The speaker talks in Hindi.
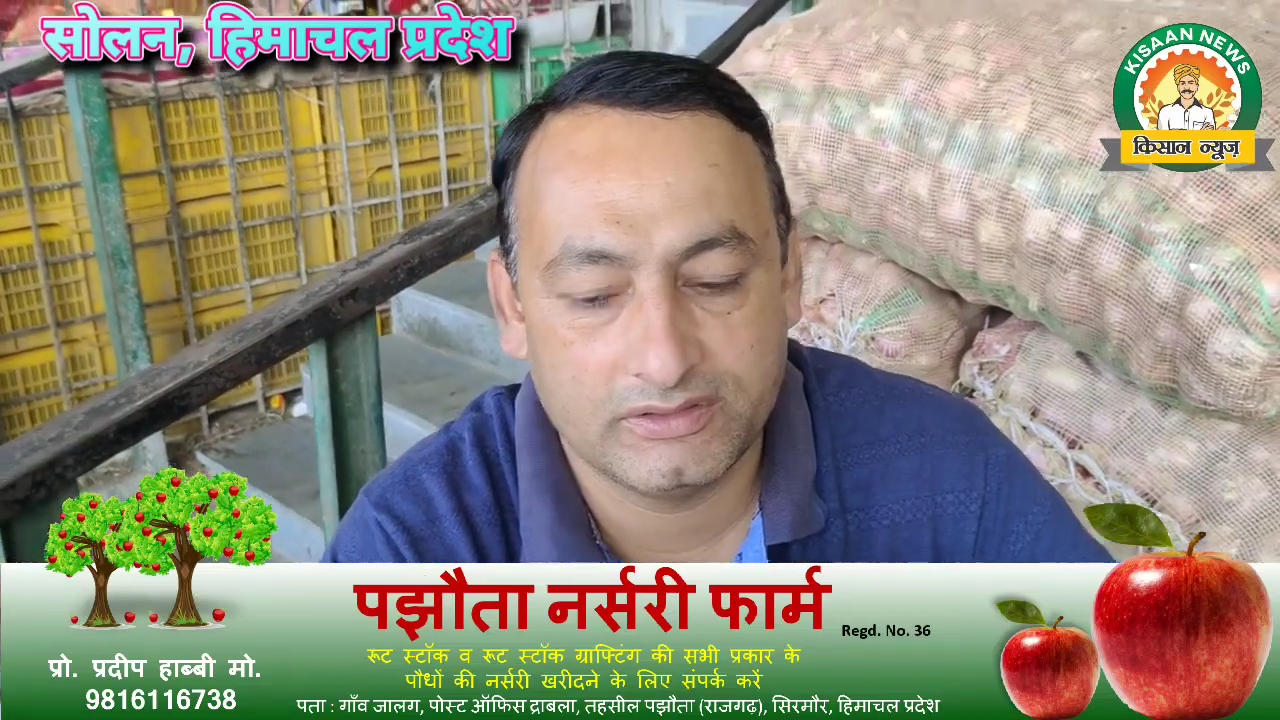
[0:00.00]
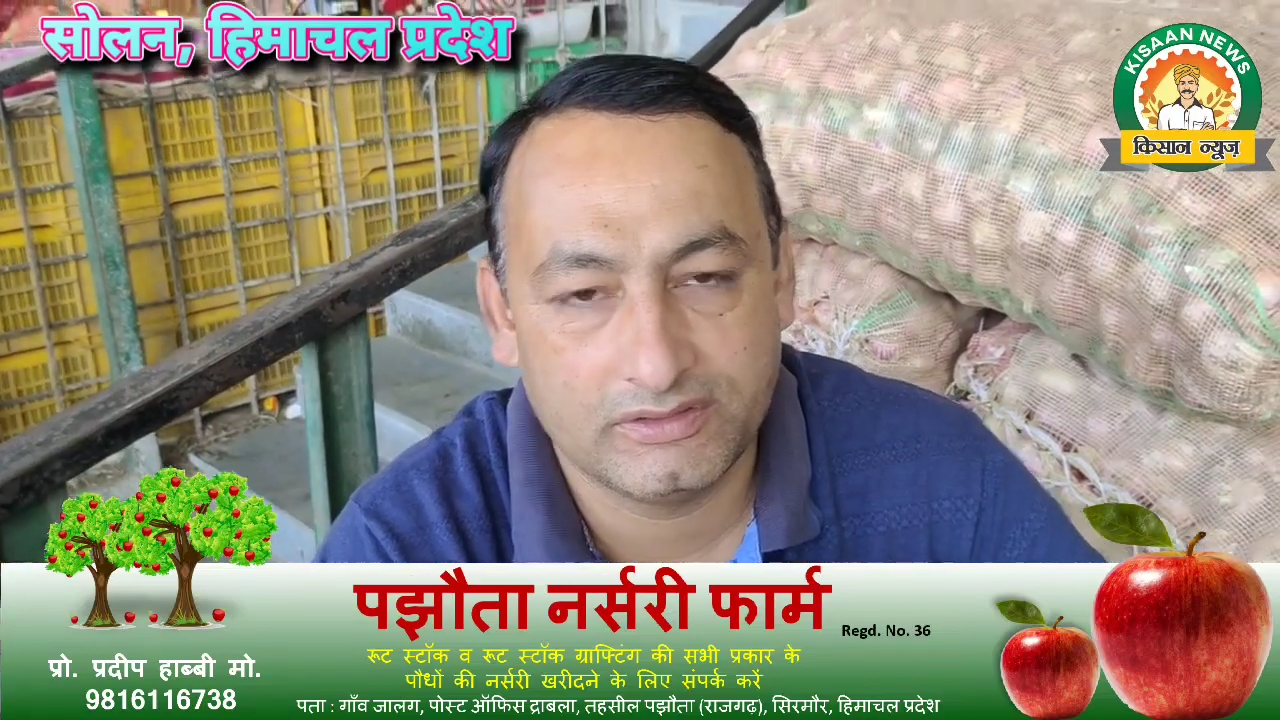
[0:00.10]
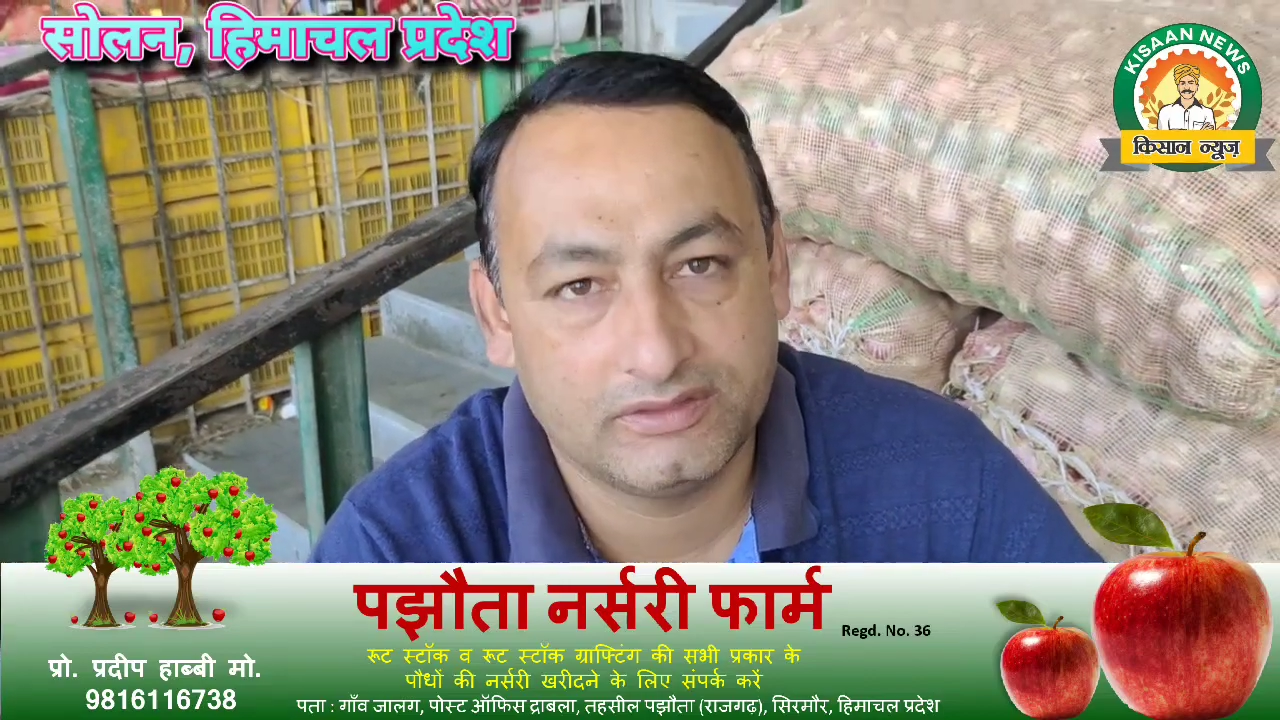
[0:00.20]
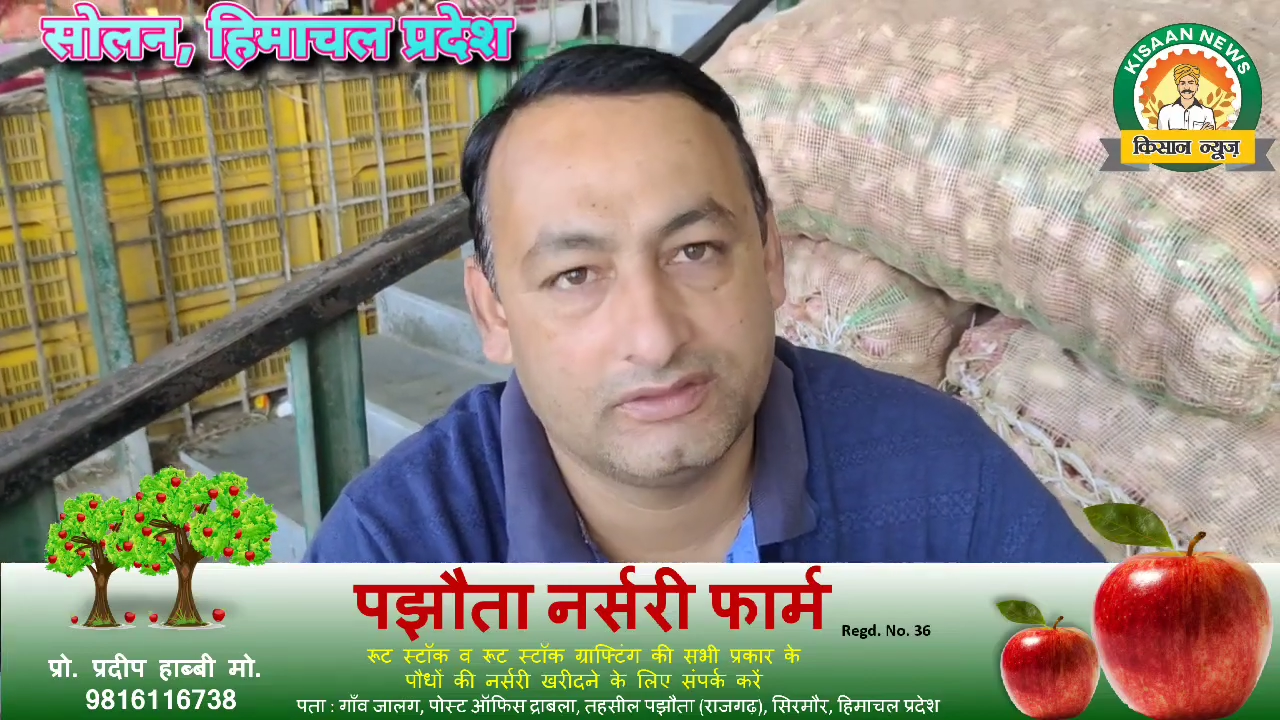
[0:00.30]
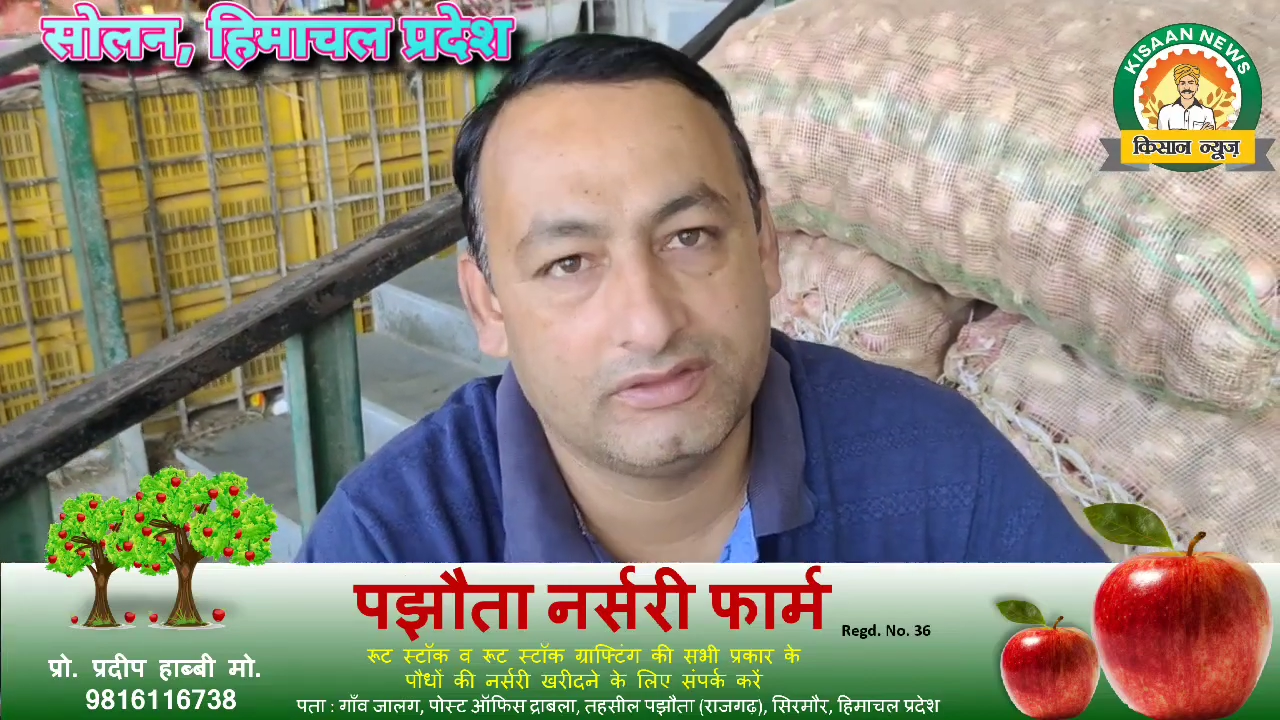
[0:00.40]

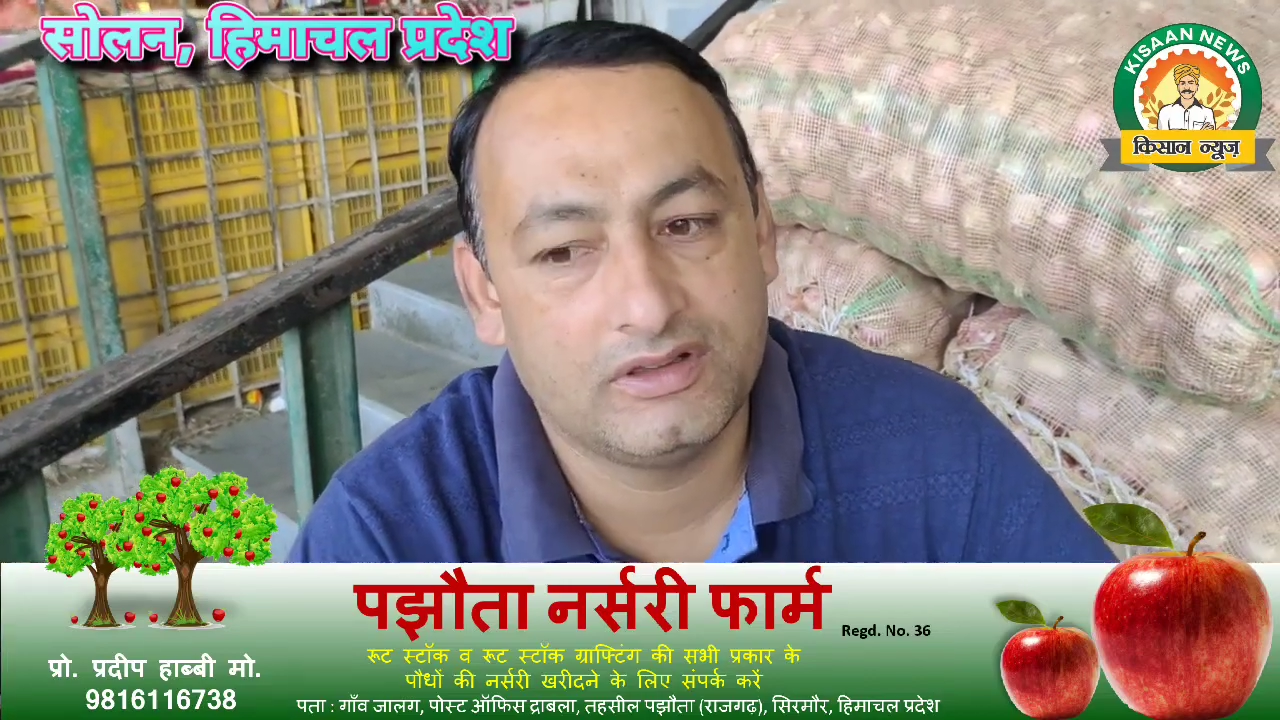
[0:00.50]
तोरी